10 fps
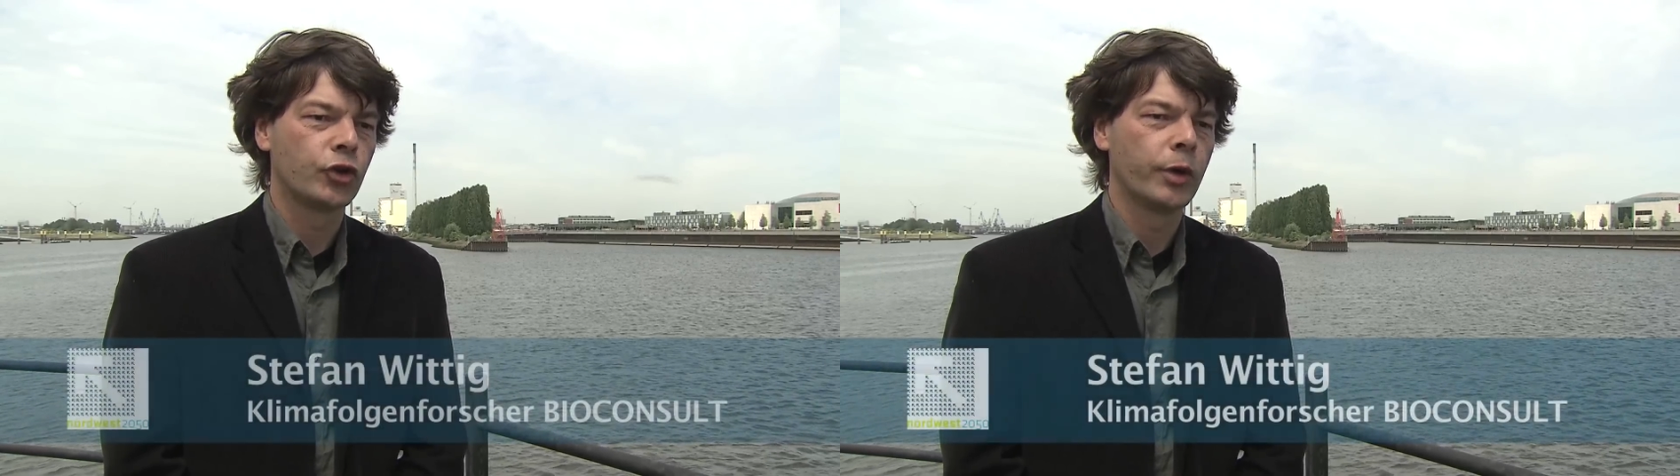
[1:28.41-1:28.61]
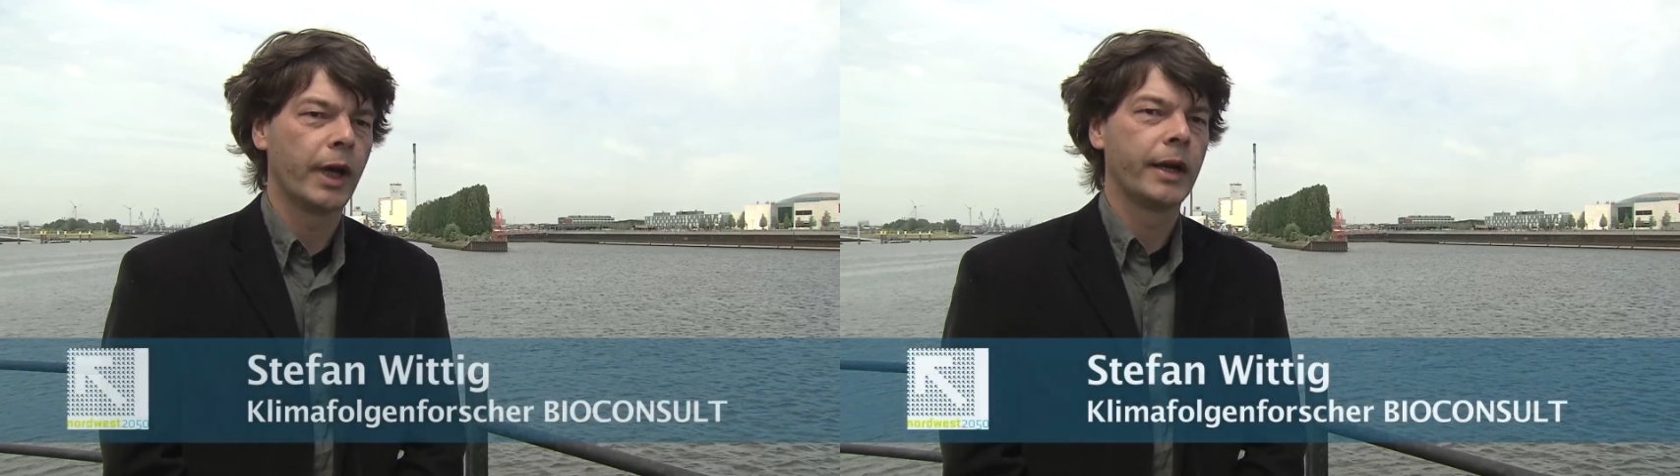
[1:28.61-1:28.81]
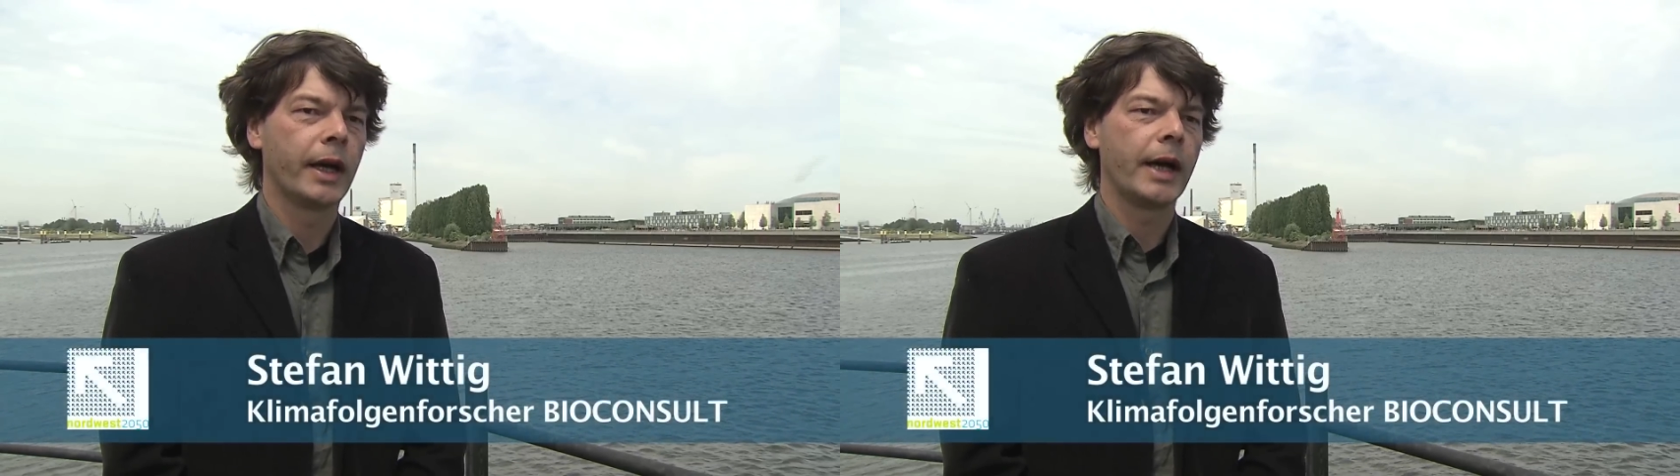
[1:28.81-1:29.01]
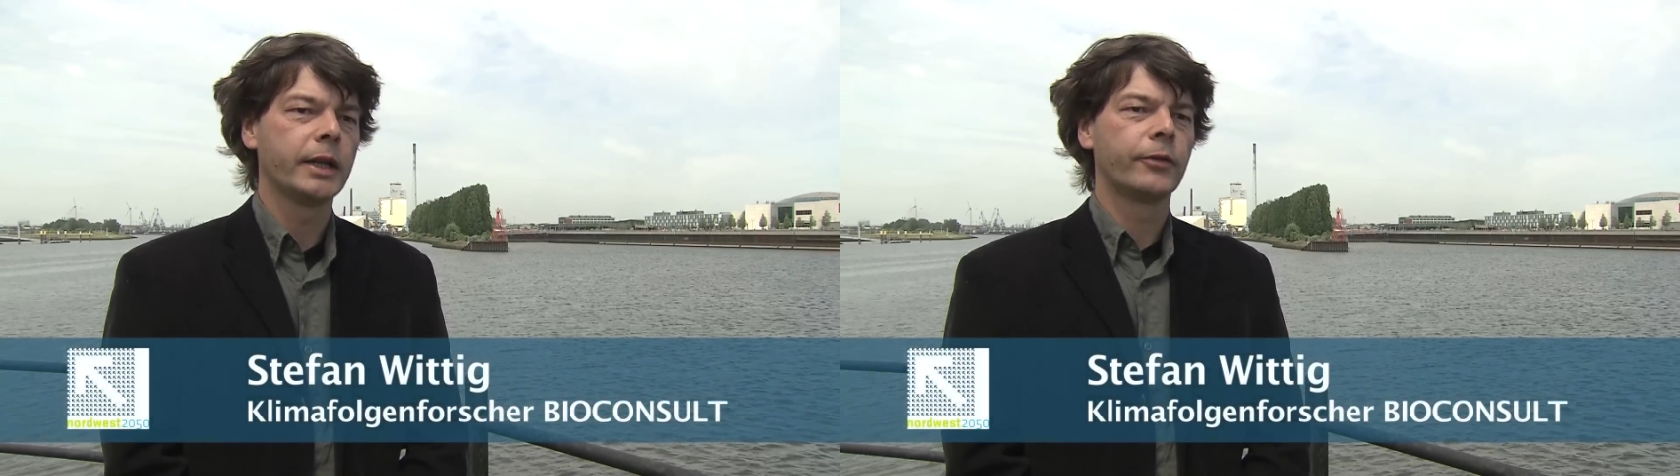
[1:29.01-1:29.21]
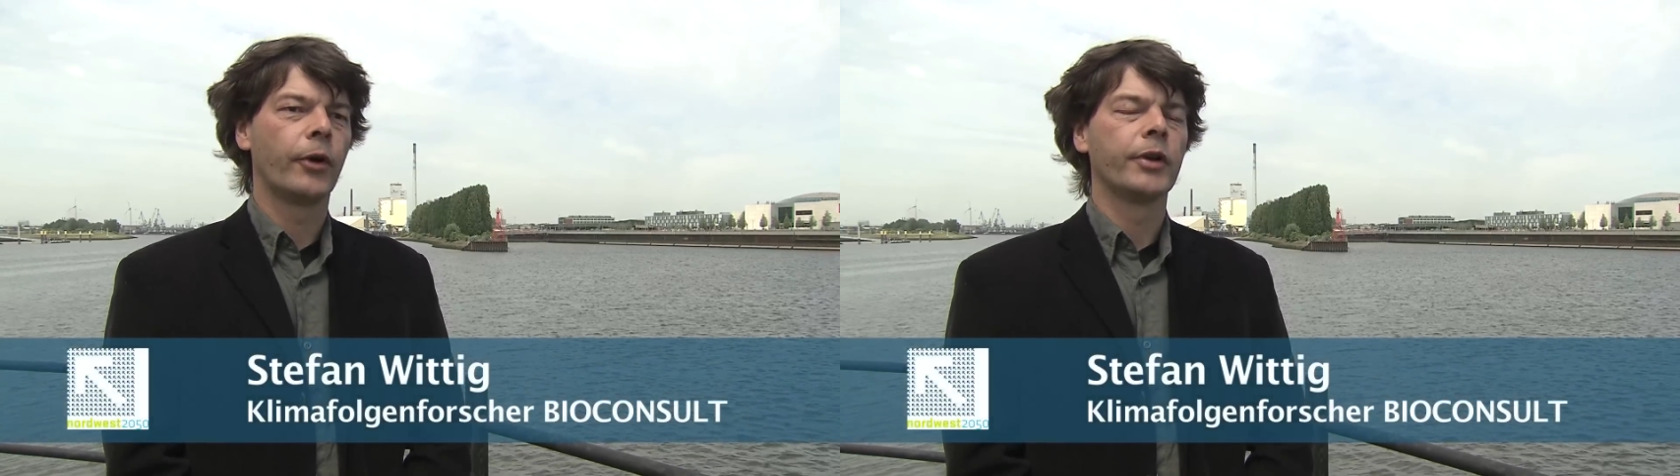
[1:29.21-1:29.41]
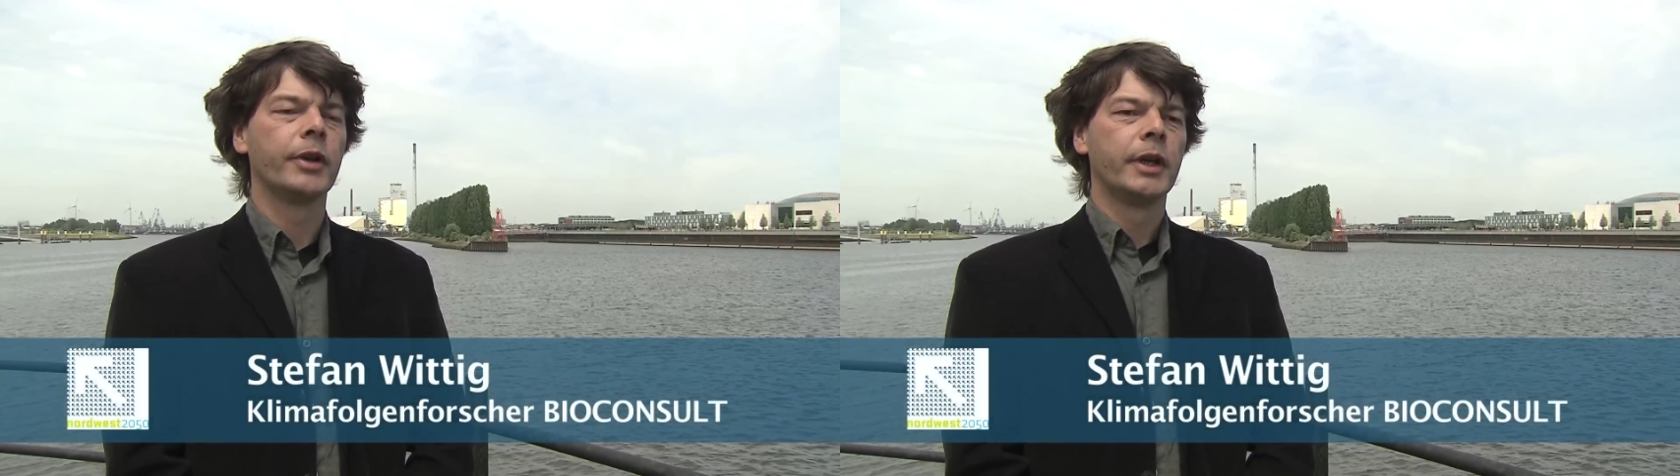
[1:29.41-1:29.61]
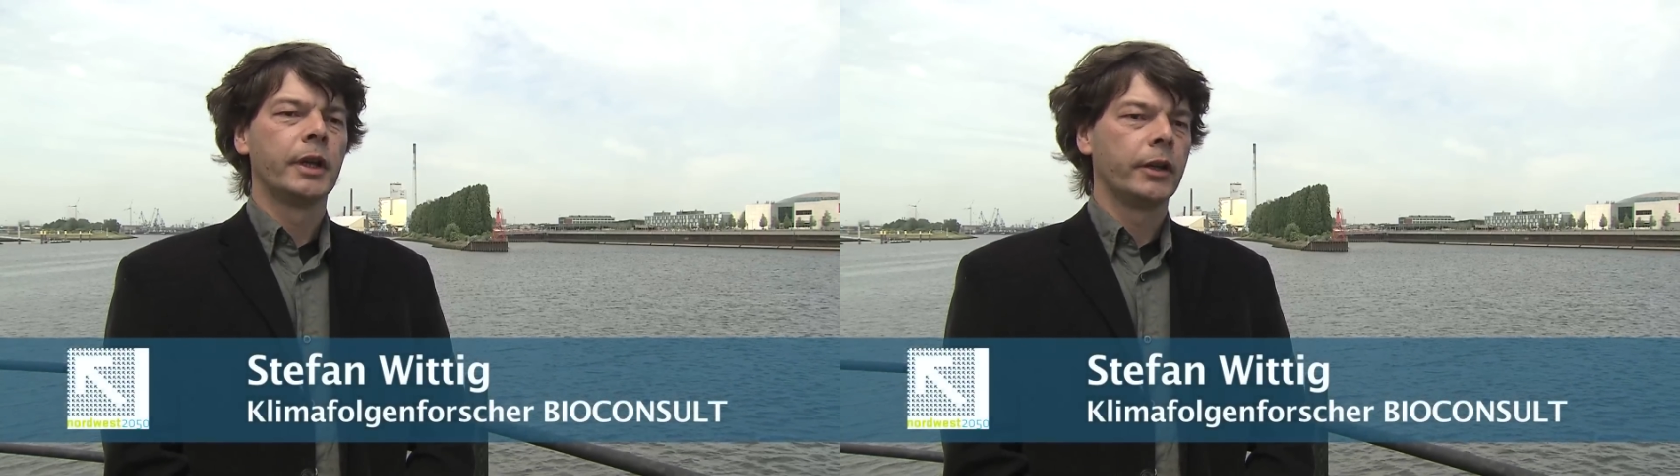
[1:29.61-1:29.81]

schon eine Reihe von